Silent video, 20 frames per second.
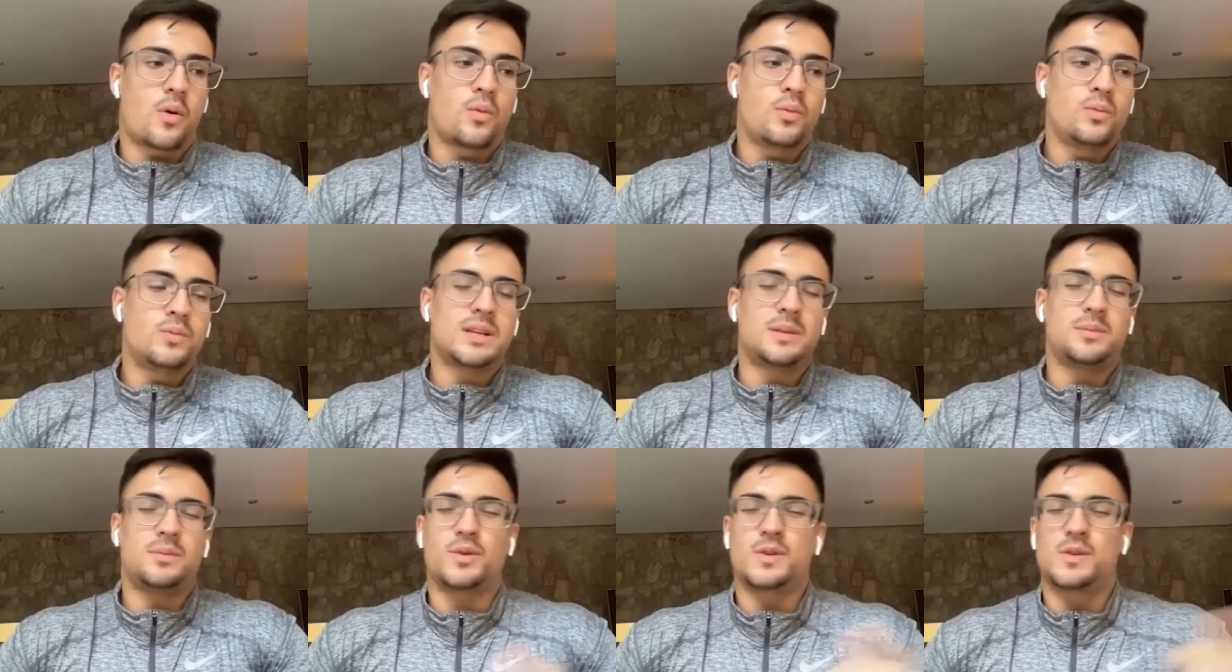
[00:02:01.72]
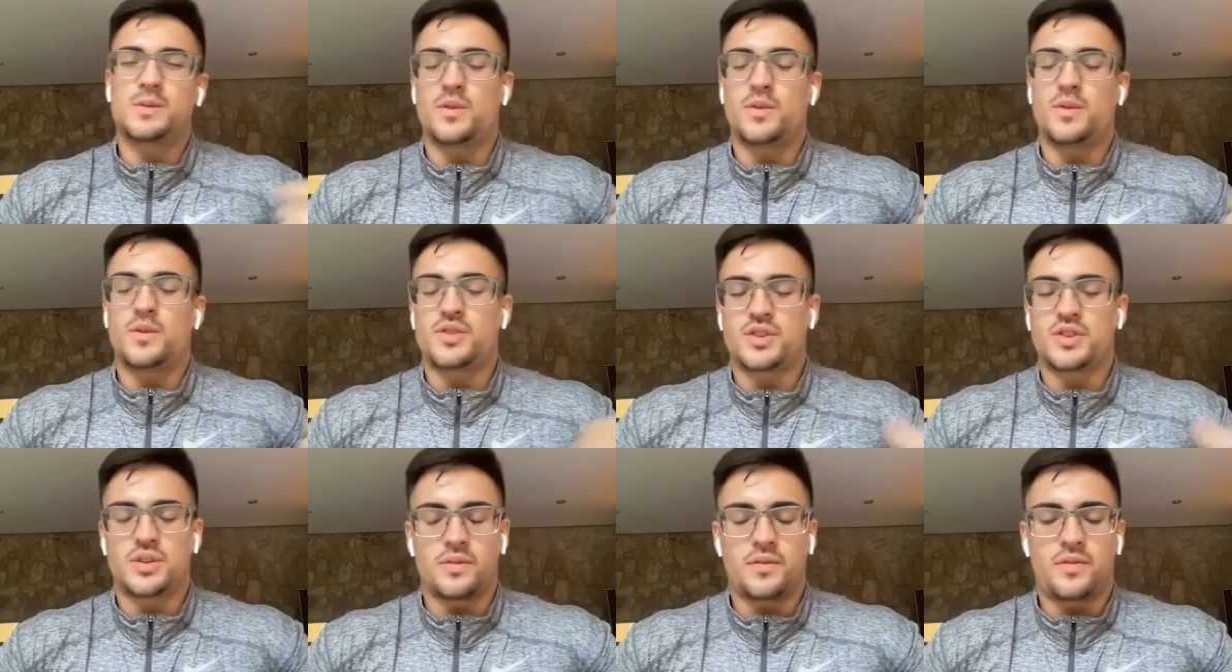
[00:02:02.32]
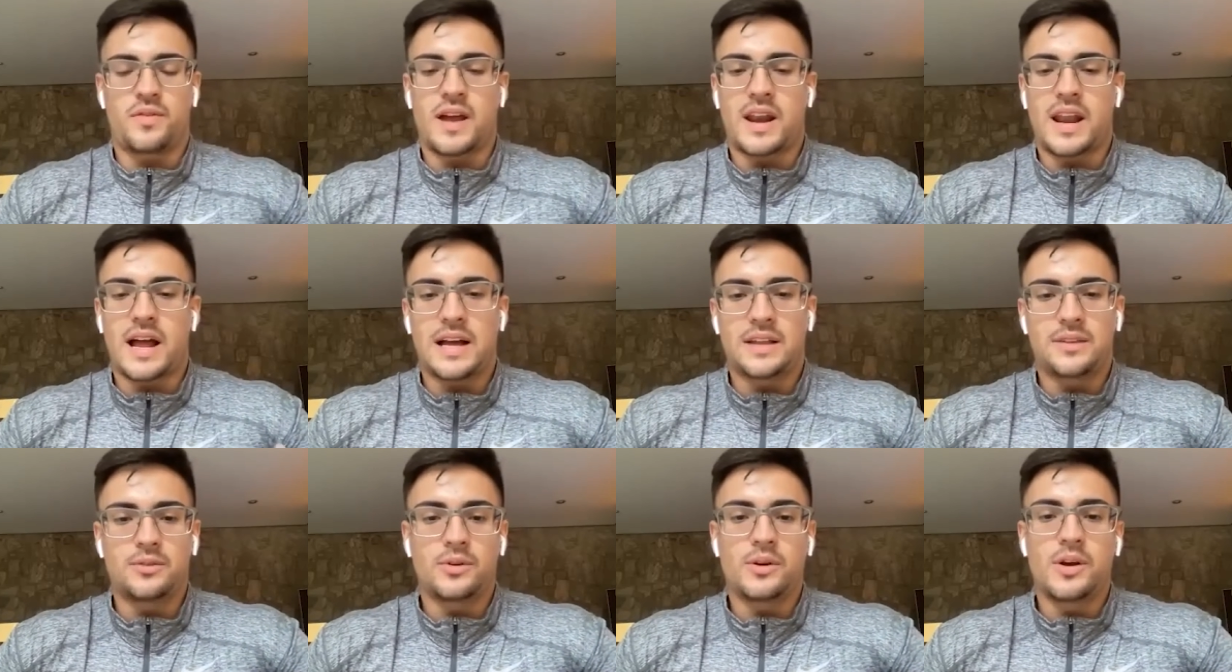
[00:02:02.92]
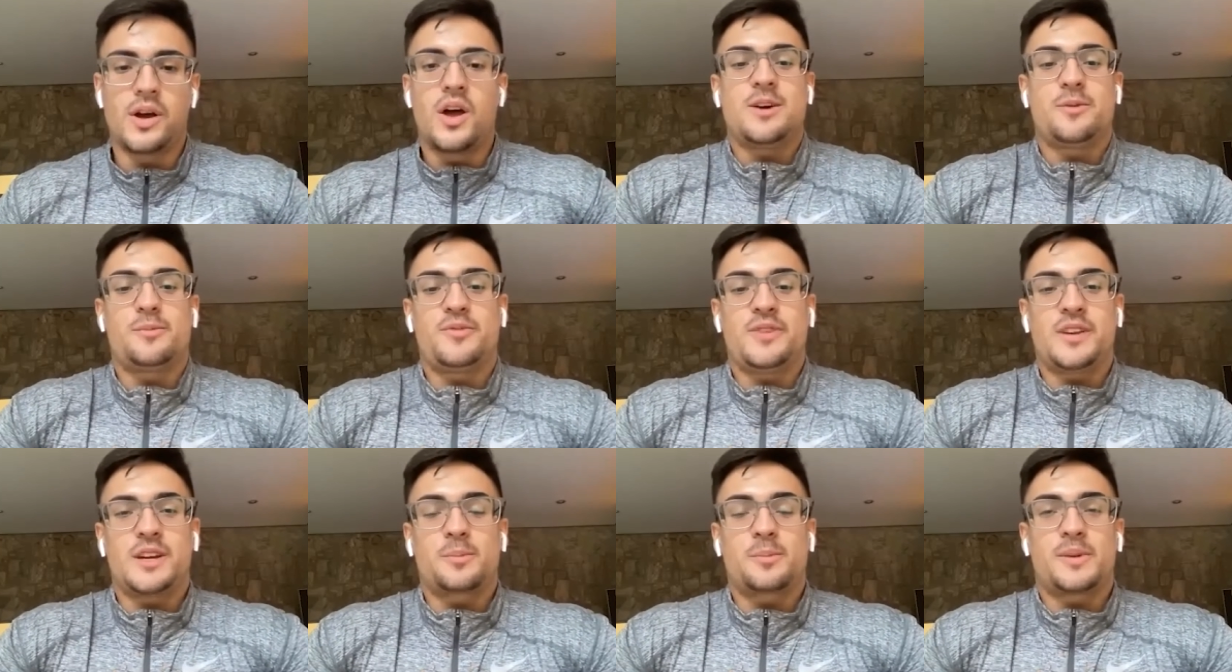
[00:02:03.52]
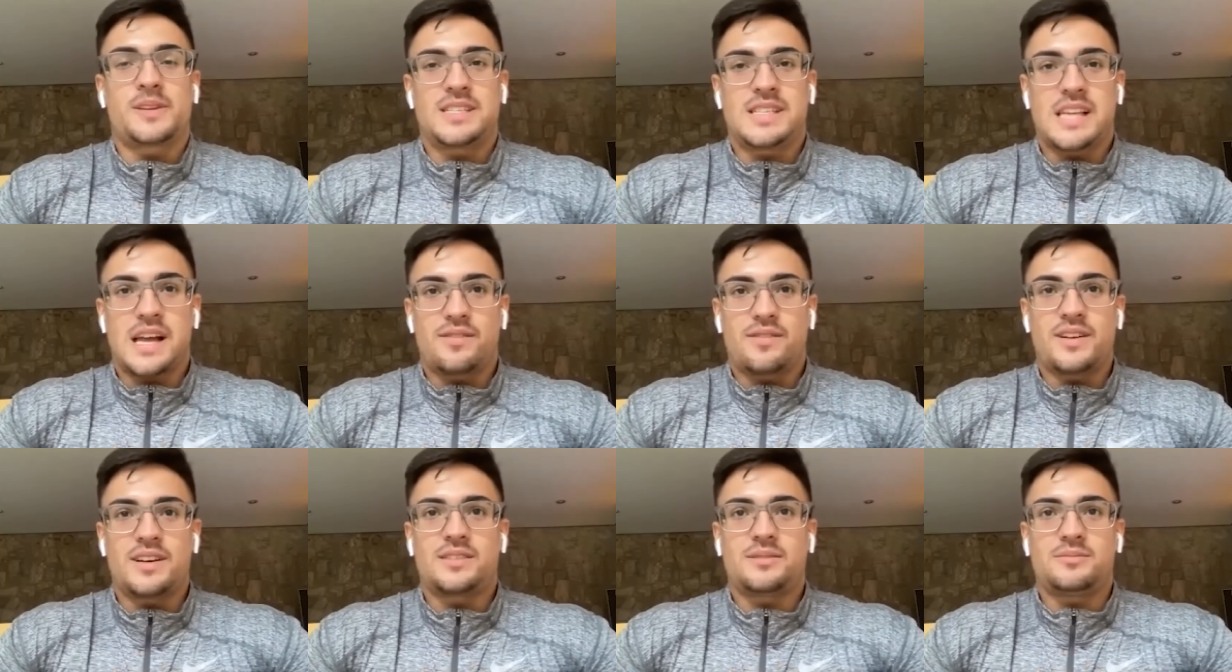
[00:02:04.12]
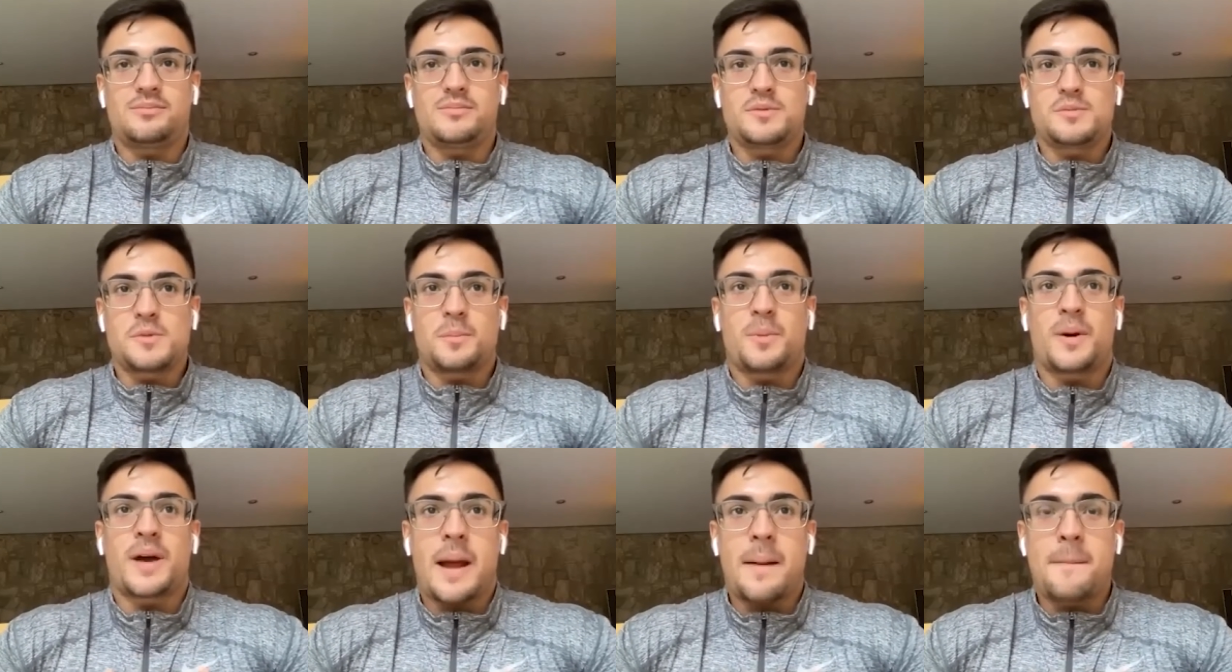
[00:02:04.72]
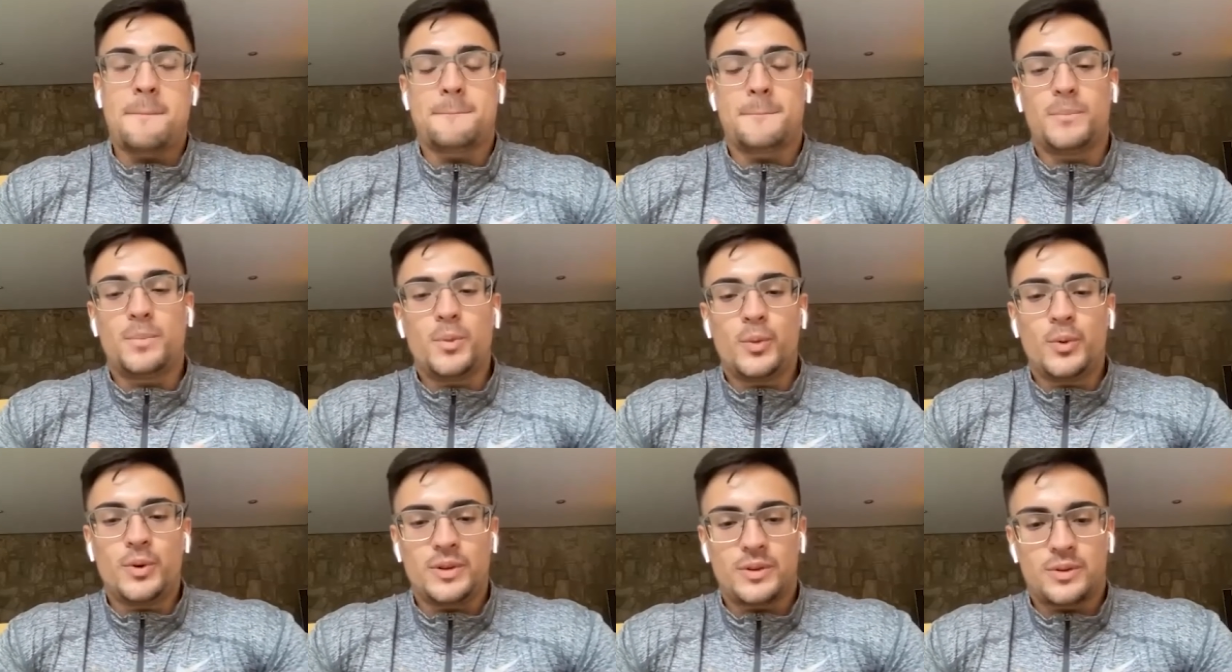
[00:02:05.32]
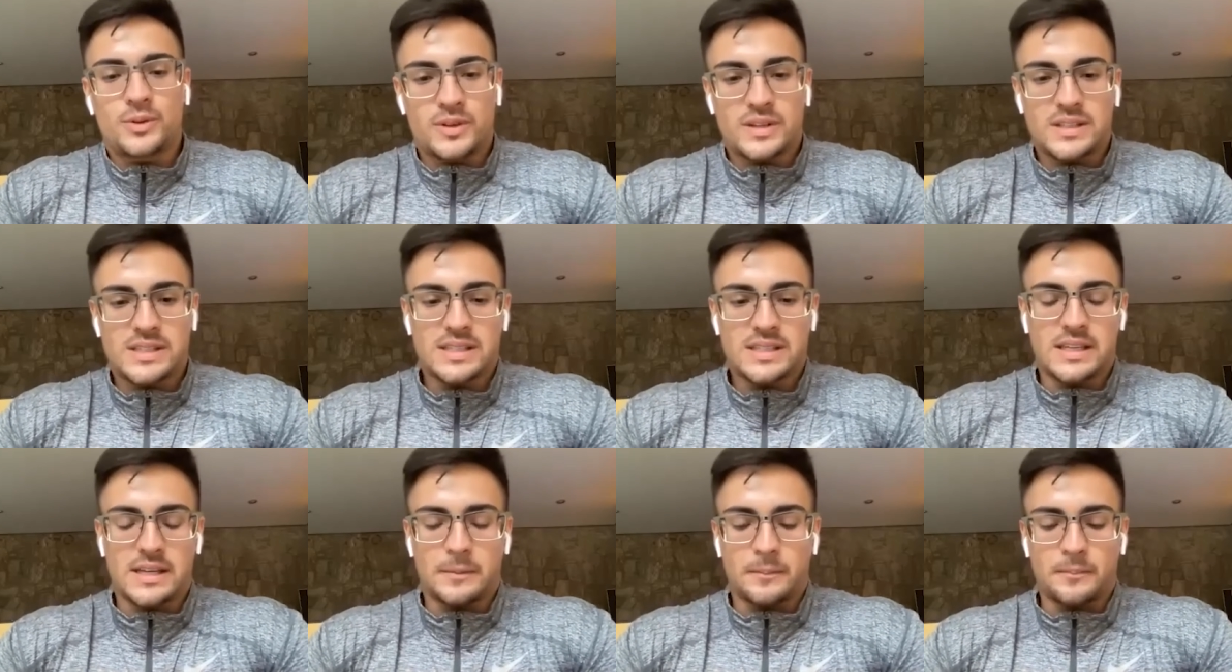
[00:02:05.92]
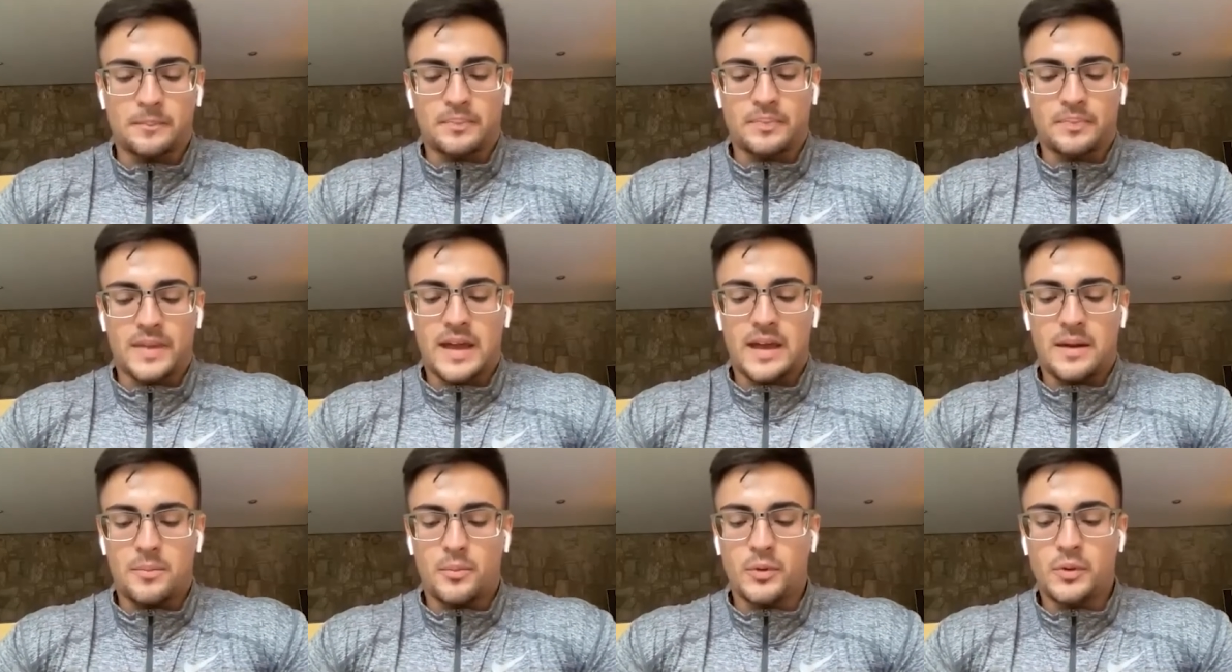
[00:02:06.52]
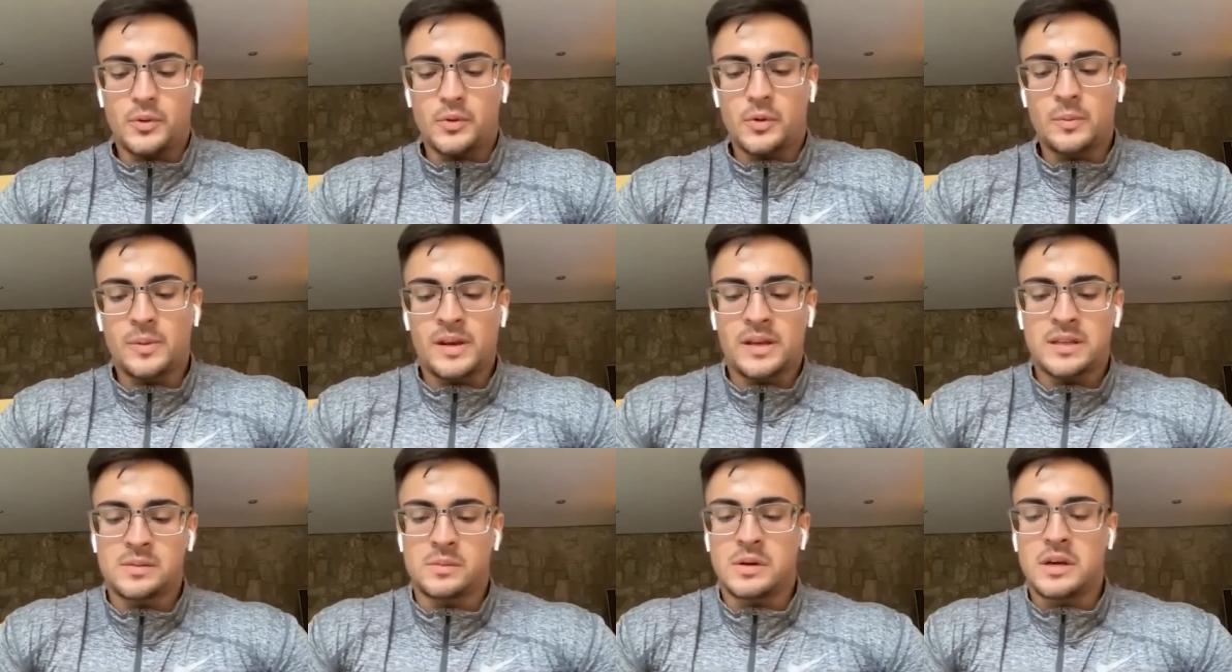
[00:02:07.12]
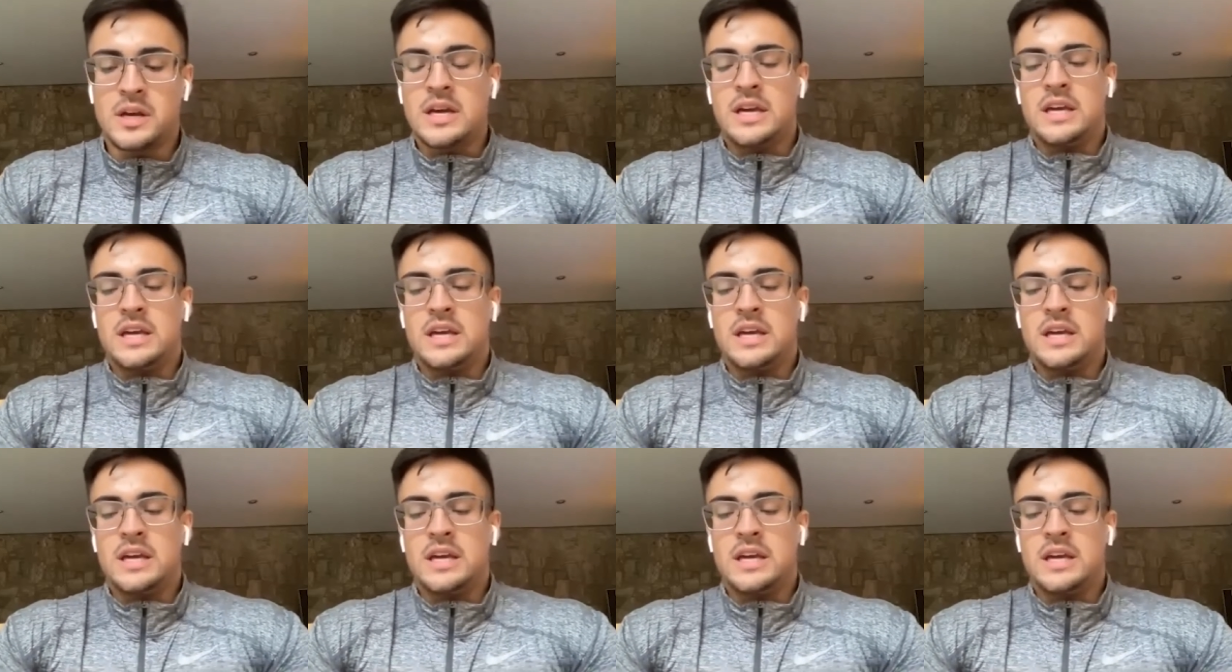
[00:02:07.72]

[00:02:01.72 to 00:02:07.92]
alguns amigos meus já tinham falado e eu vi que eu precisava me preparar muito assim né? Muito mesmo.